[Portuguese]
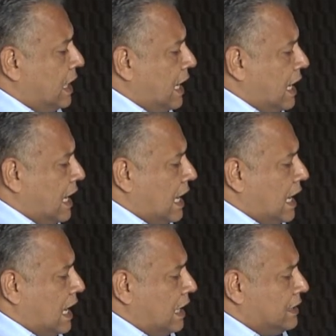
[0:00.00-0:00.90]

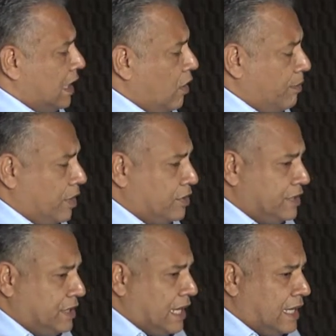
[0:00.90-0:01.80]
a, dar
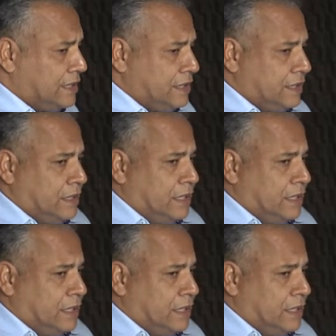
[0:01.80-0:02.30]
oportunidade